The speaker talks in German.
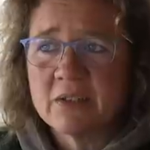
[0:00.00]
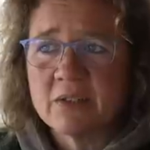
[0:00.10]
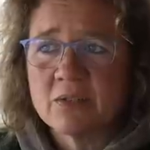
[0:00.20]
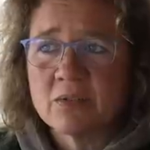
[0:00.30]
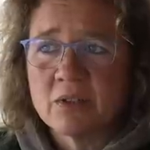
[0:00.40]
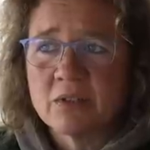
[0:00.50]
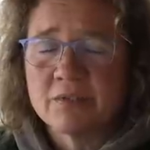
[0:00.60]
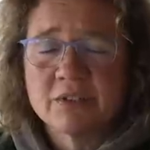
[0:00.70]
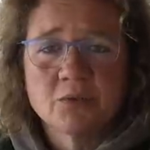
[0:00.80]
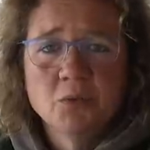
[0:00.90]
also so
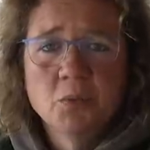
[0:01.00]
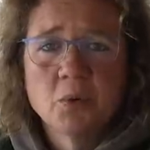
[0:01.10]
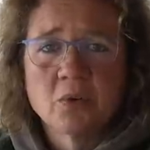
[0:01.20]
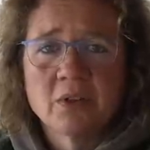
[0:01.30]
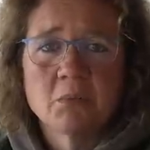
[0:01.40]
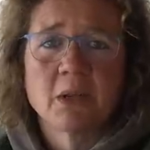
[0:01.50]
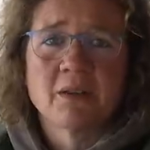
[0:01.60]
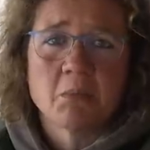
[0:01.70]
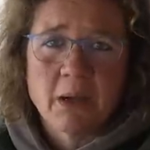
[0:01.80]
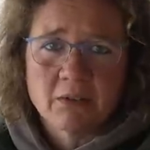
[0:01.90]
gewisse Übungen, die man
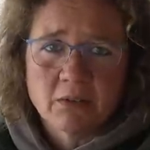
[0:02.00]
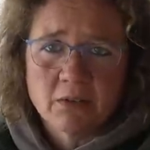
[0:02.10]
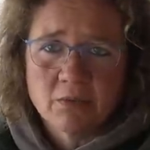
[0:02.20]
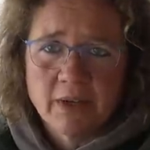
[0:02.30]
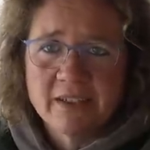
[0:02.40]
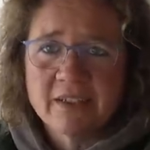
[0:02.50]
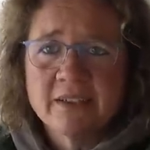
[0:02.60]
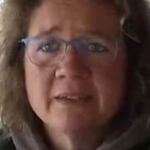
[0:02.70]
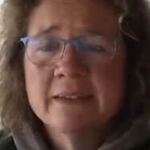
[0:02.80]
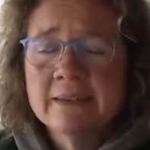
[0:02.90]
dann macht und so
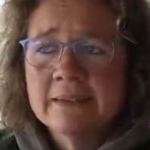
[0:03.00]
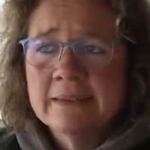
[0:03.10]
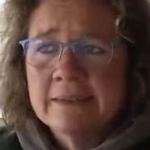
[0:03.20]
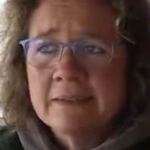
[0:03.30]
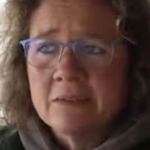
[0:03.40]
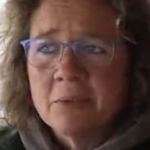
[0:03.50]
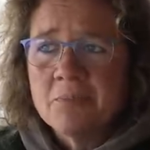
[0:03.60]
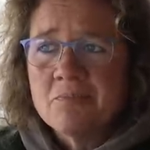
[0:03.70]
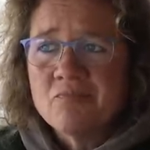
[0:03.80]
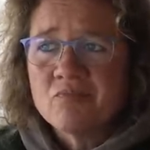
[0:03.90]
weiter.
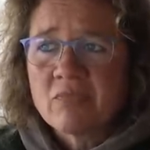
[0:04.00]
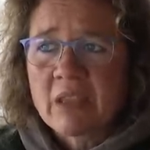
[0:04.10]
Ähm,